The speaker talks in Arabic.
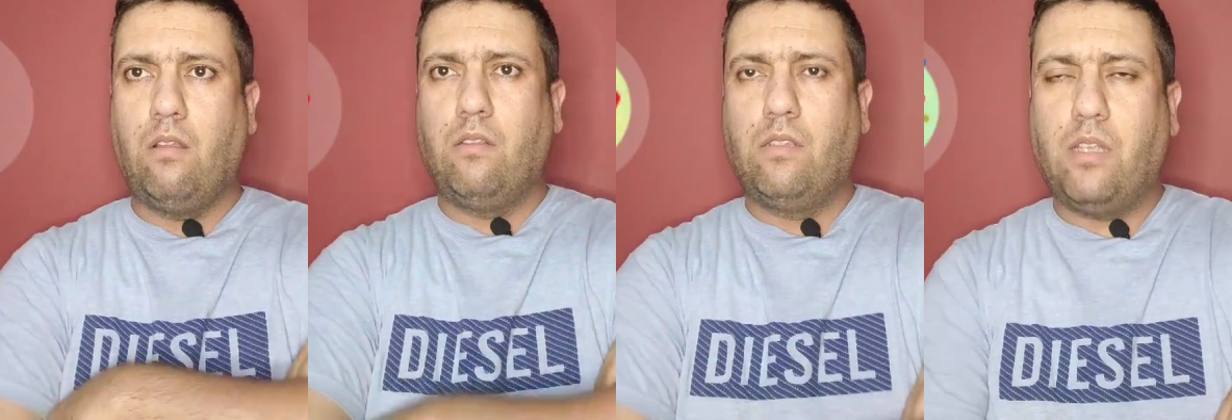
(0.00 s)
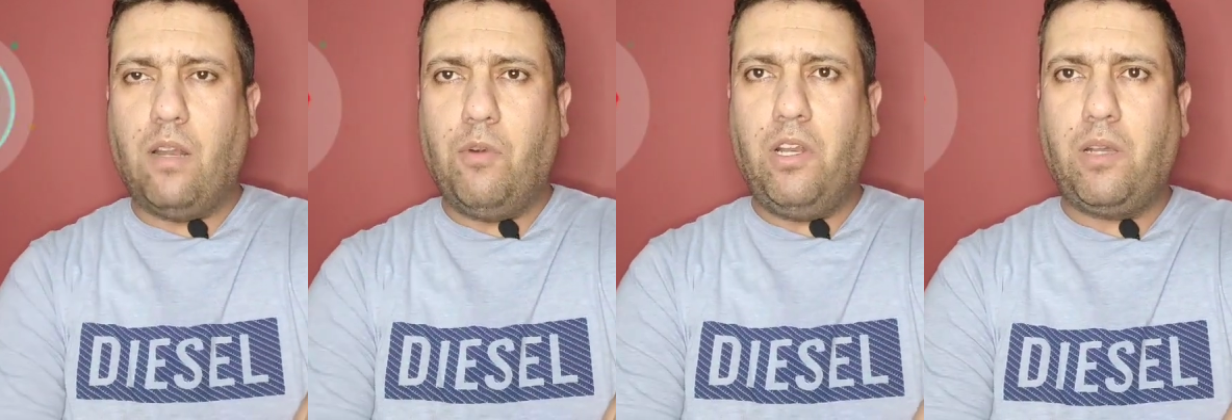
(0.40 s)
السلام
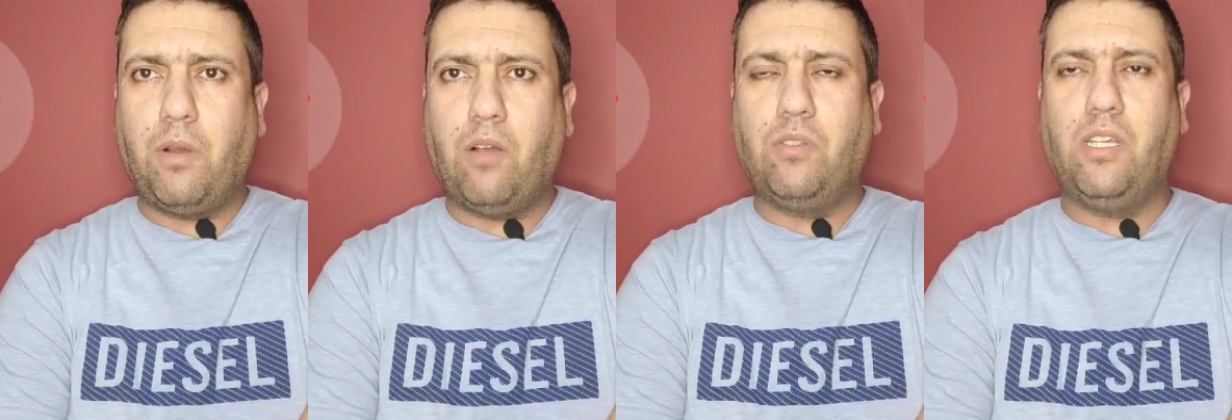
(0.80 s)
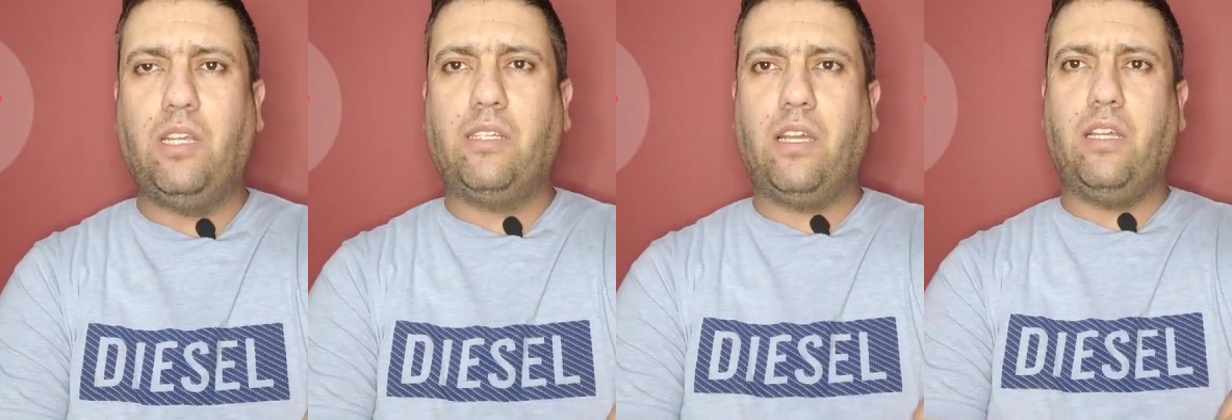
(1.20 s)
عليكم خوتي
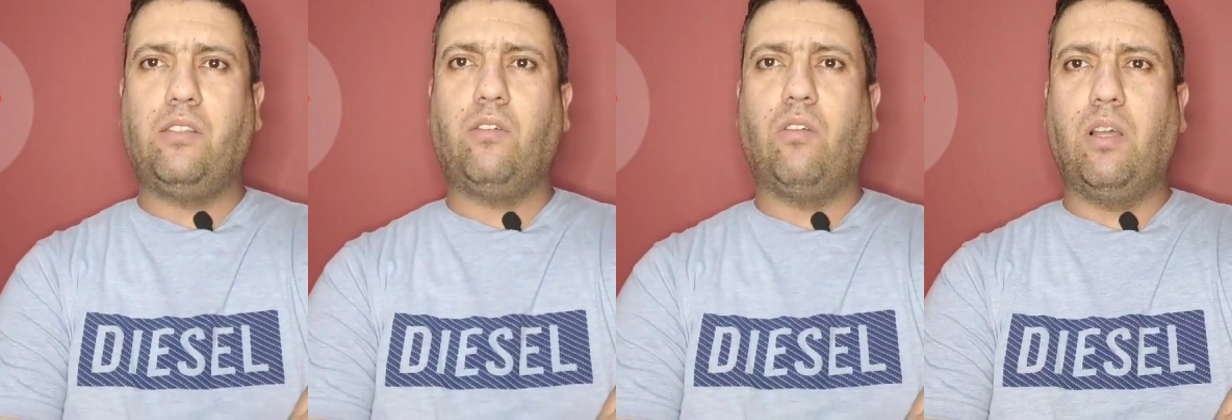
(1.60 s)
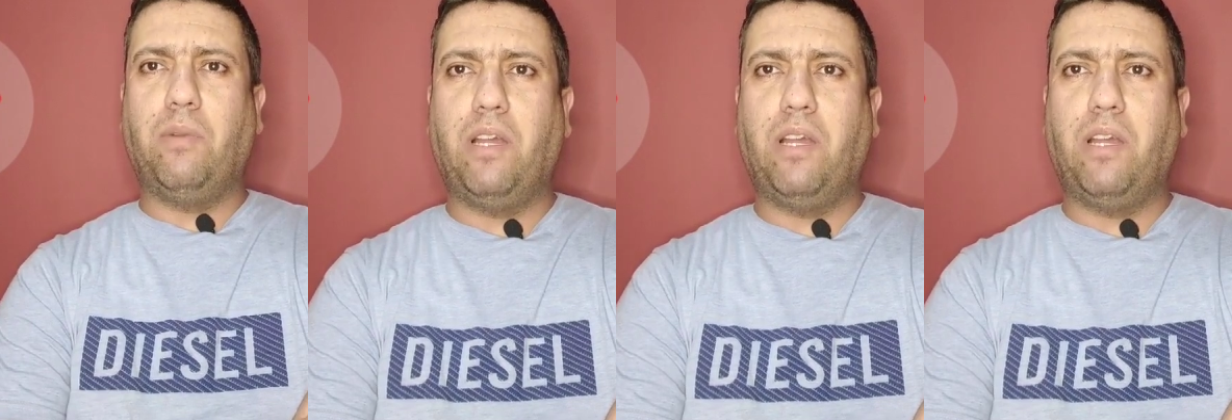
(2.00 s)
تحياتي كل ابناء